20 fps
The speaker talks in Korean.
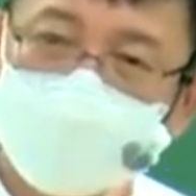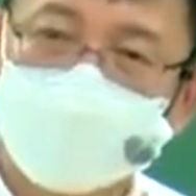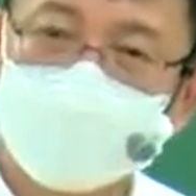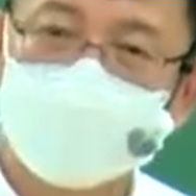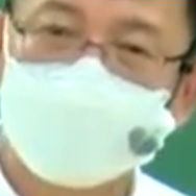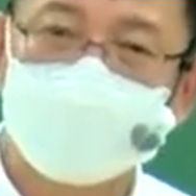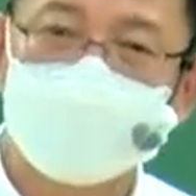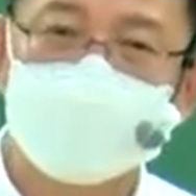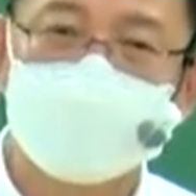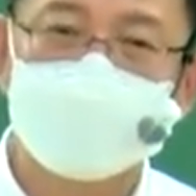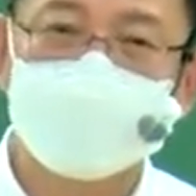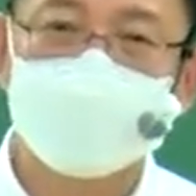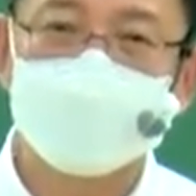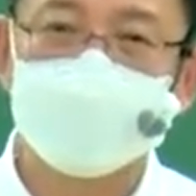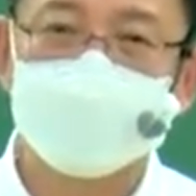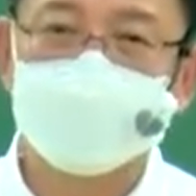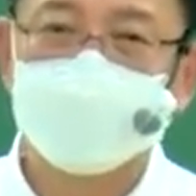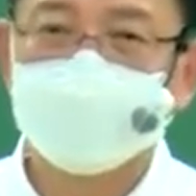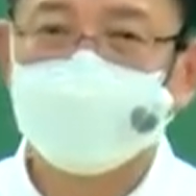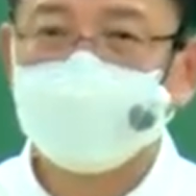
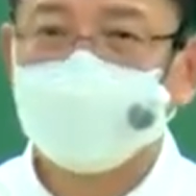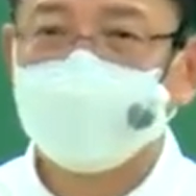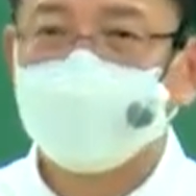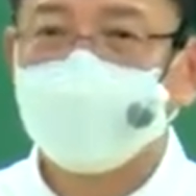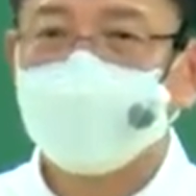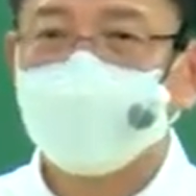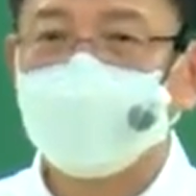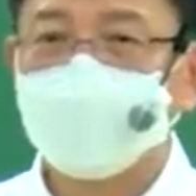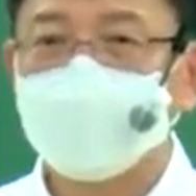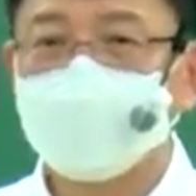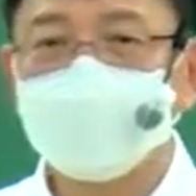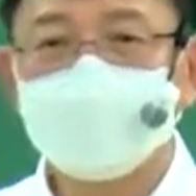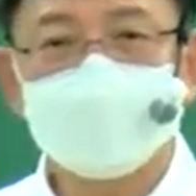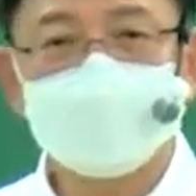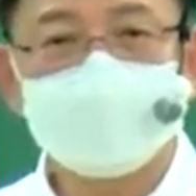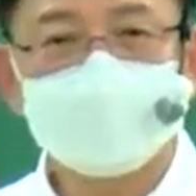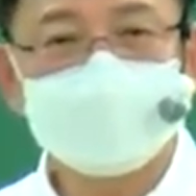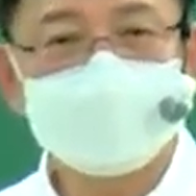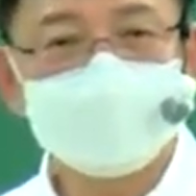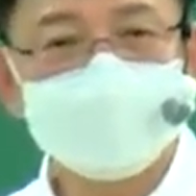취소니까 거기다
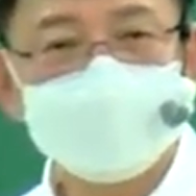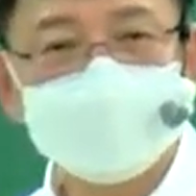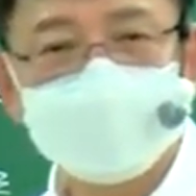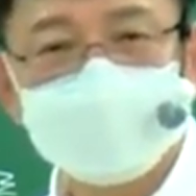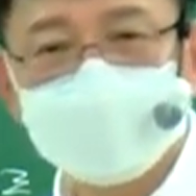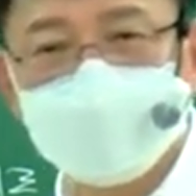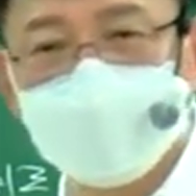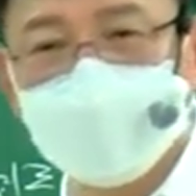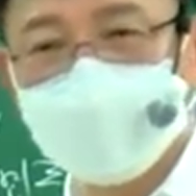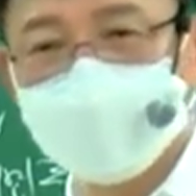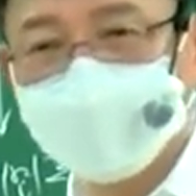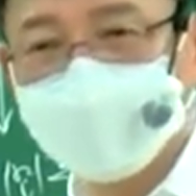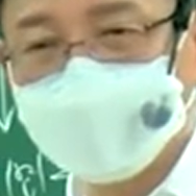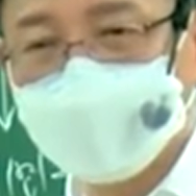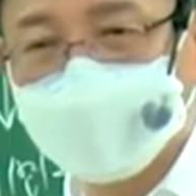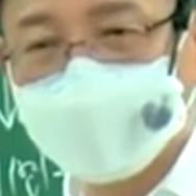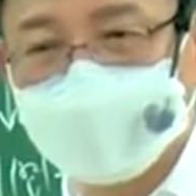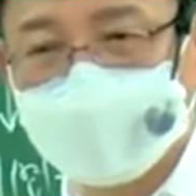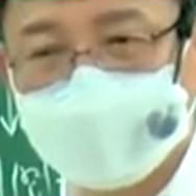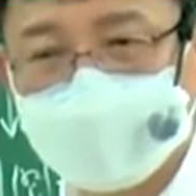의미를 다
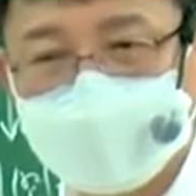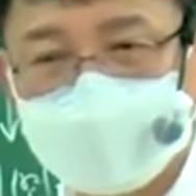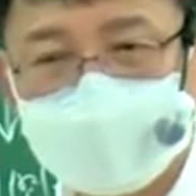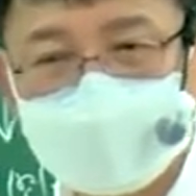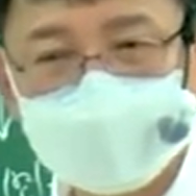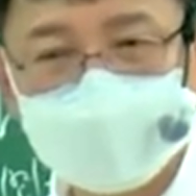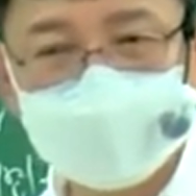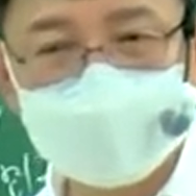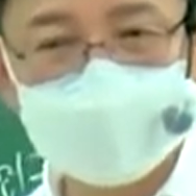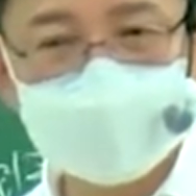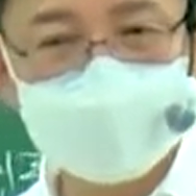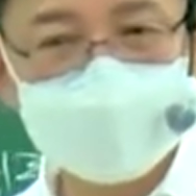부여하면 안 될까?